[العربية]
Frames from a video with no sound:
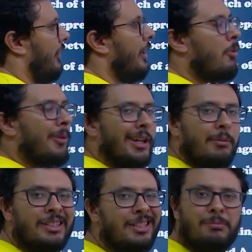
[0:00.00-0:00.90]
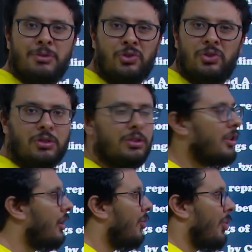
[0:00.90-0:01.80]
فانا ممكن ما اهتمش
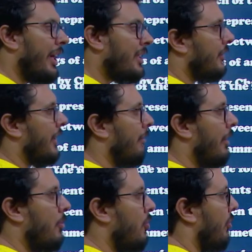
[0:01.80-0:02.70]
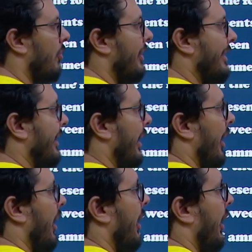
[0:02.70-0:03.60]
وركز في الكلام اللي انا بقوله
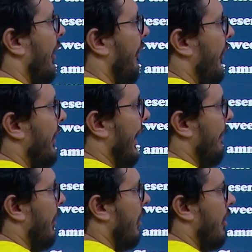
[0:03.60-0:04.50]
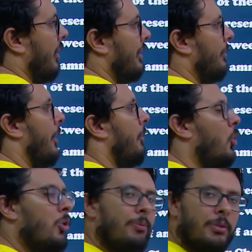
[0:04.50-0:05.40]
ازاي افرض يا عم الكرنت
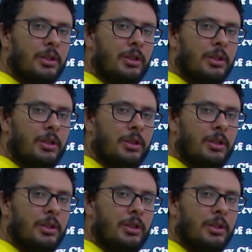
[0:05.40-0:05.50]
بجمعهم